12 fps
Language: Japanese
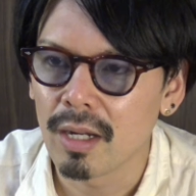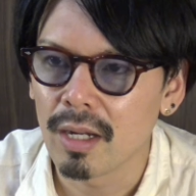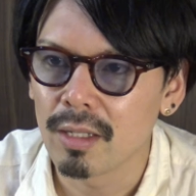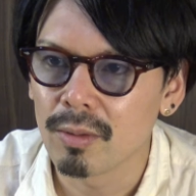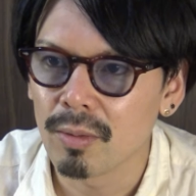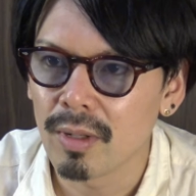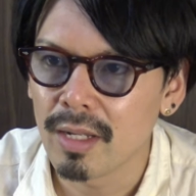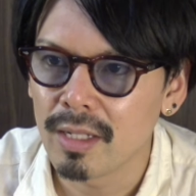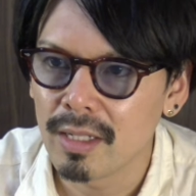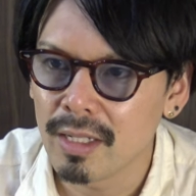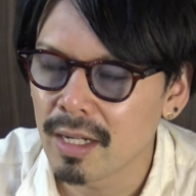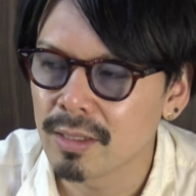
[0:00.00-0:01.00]
あの
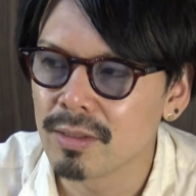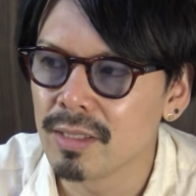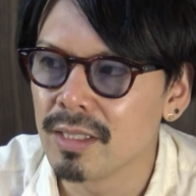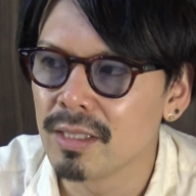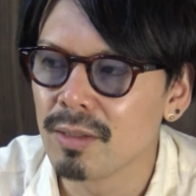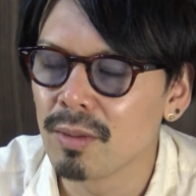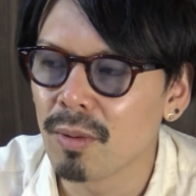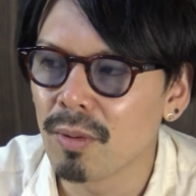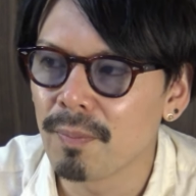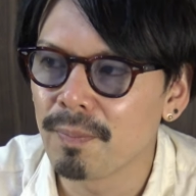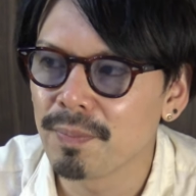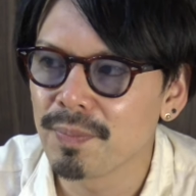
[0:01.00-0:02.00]
レイニー役
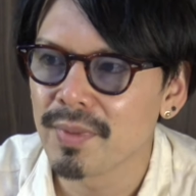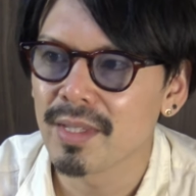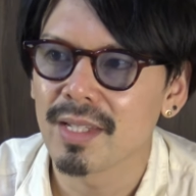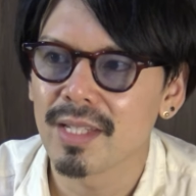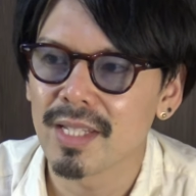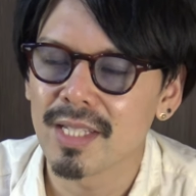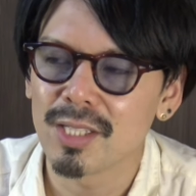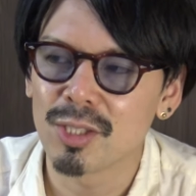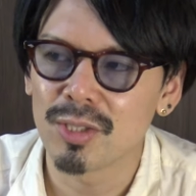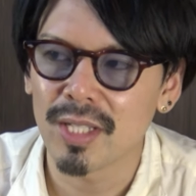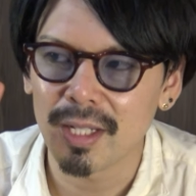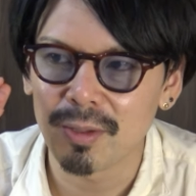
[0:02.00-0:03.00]
の
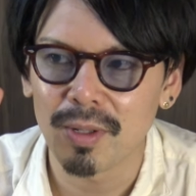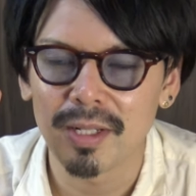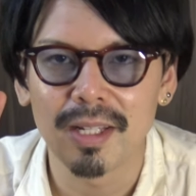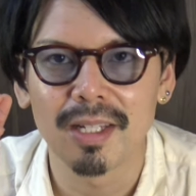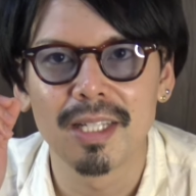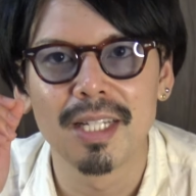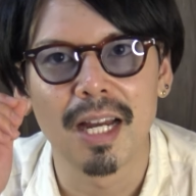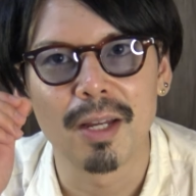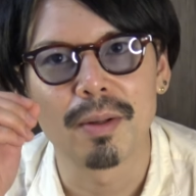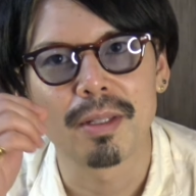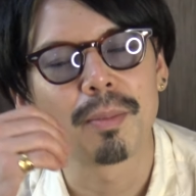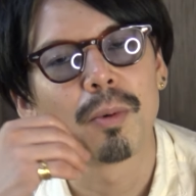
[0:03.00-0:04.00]
取材とかで以外
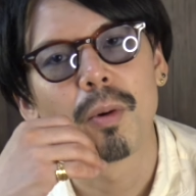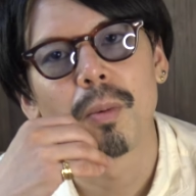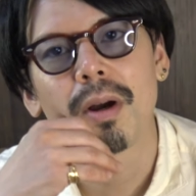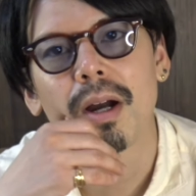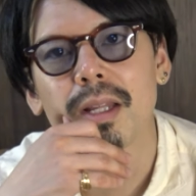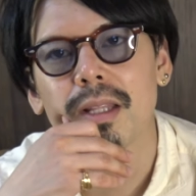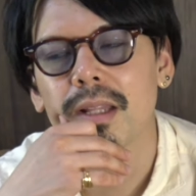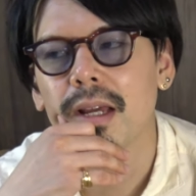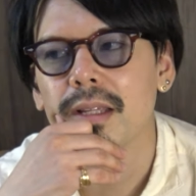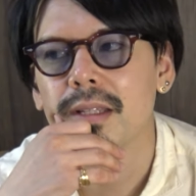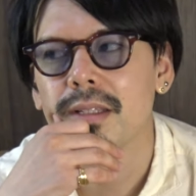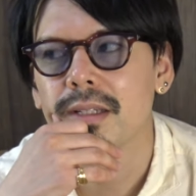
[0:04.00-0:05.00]
は多分ほぼかけて
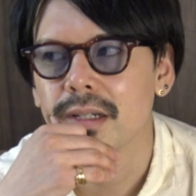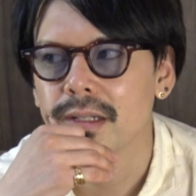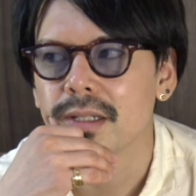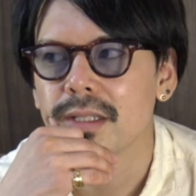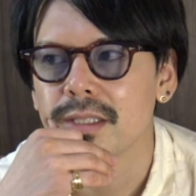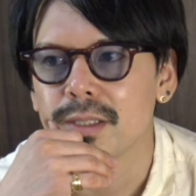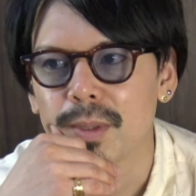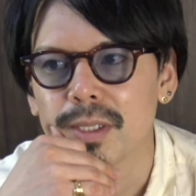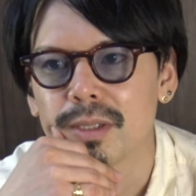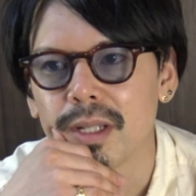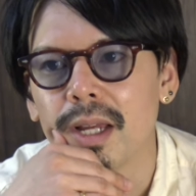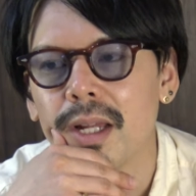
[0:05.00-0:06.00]
ない気がしま
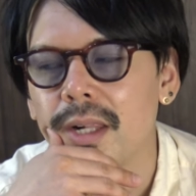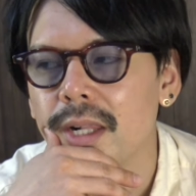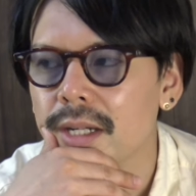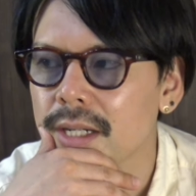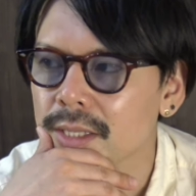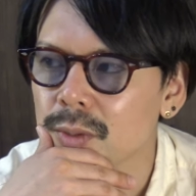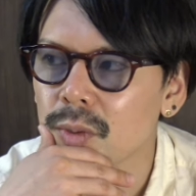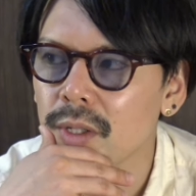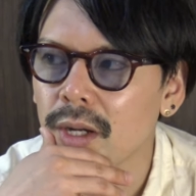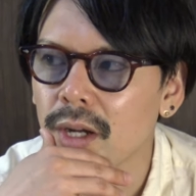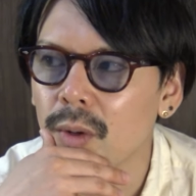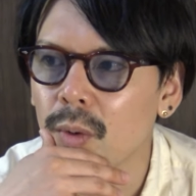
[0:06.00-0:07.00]
すね画像
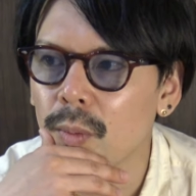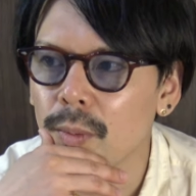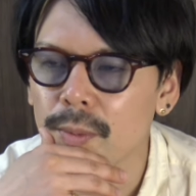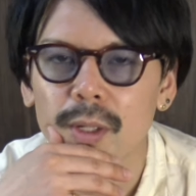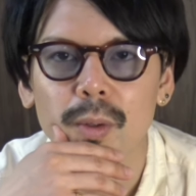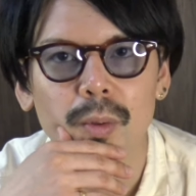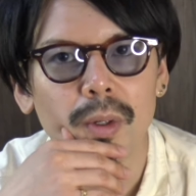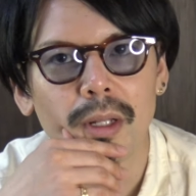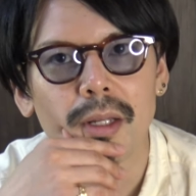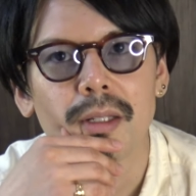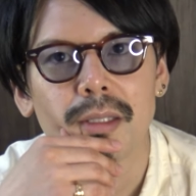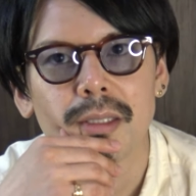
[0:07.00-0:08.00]
でほぼ見たことが
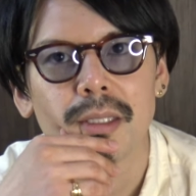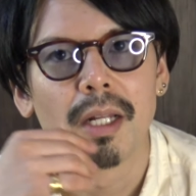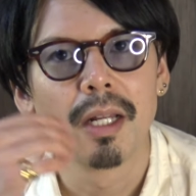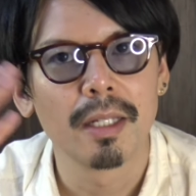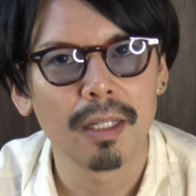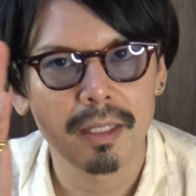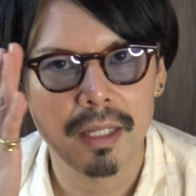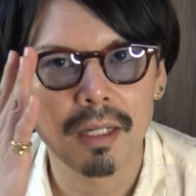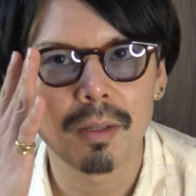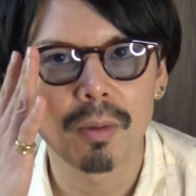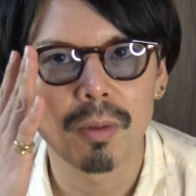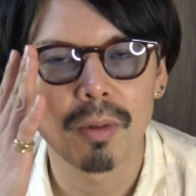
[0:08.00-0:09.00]
ないです大
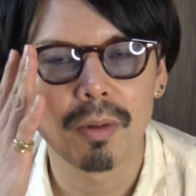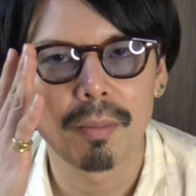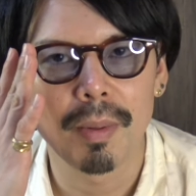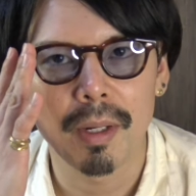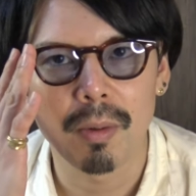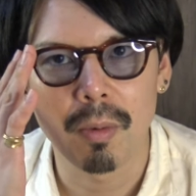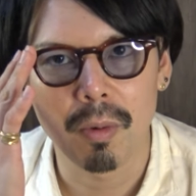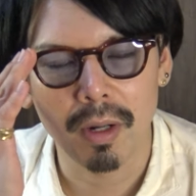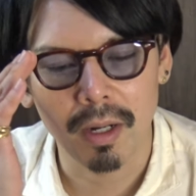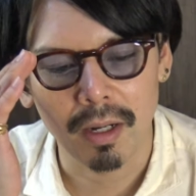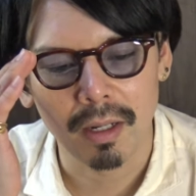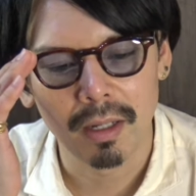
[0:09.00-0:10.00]
体このデッコ
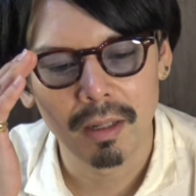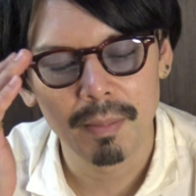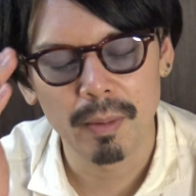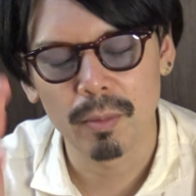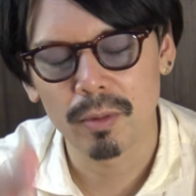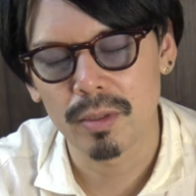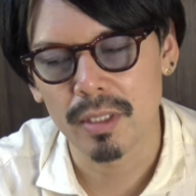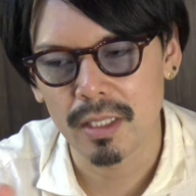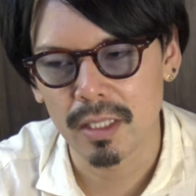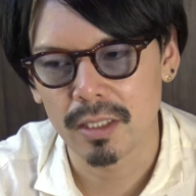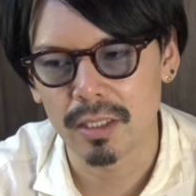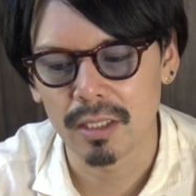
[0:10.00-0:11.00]
かまあもっと全
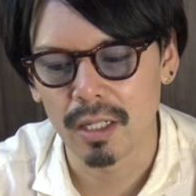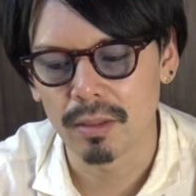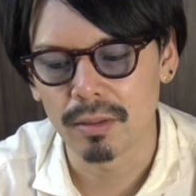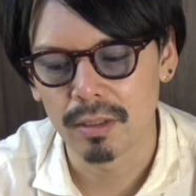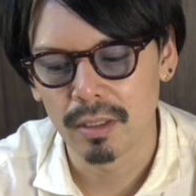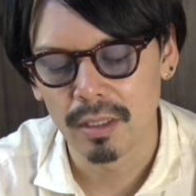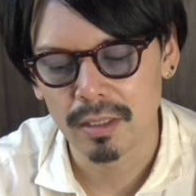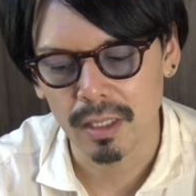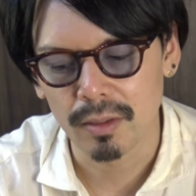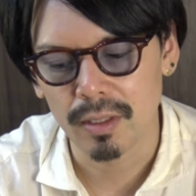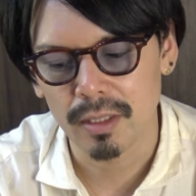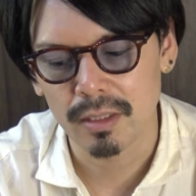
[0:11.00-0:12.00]
然違う
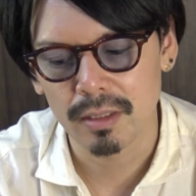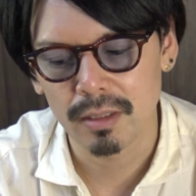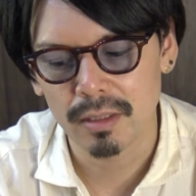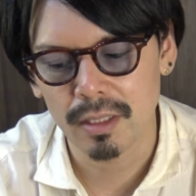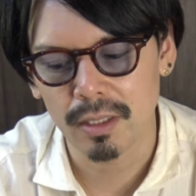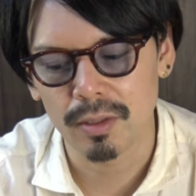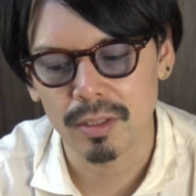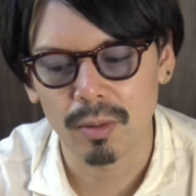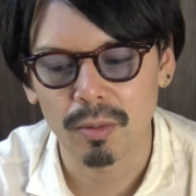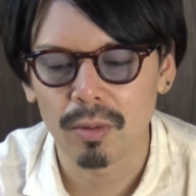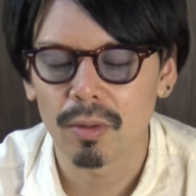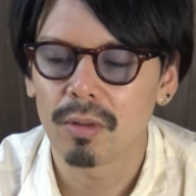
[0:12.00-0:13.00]
サングラスさっき言った
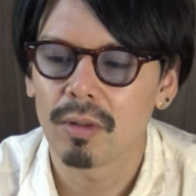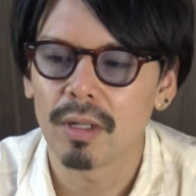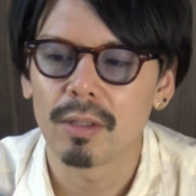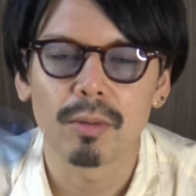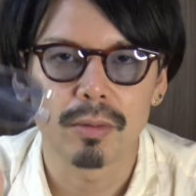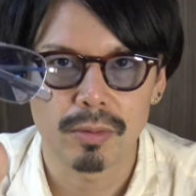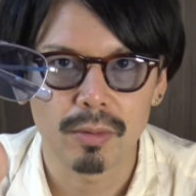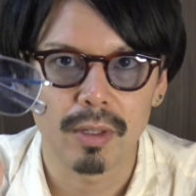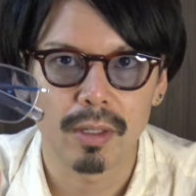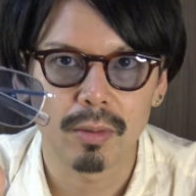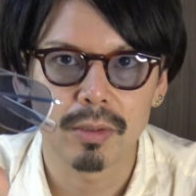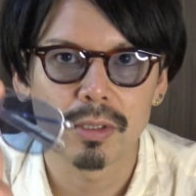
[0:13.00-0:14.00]
このランドルフと
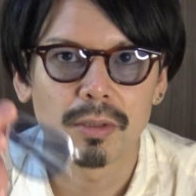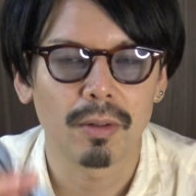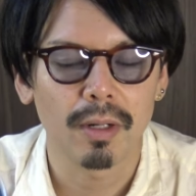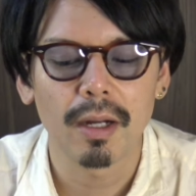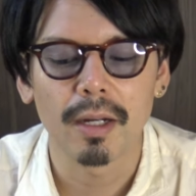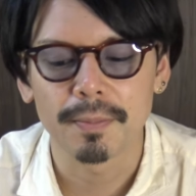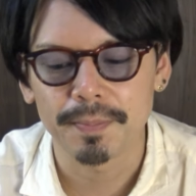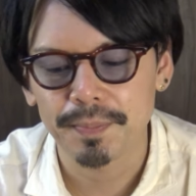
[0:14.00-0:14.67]
かこっちとか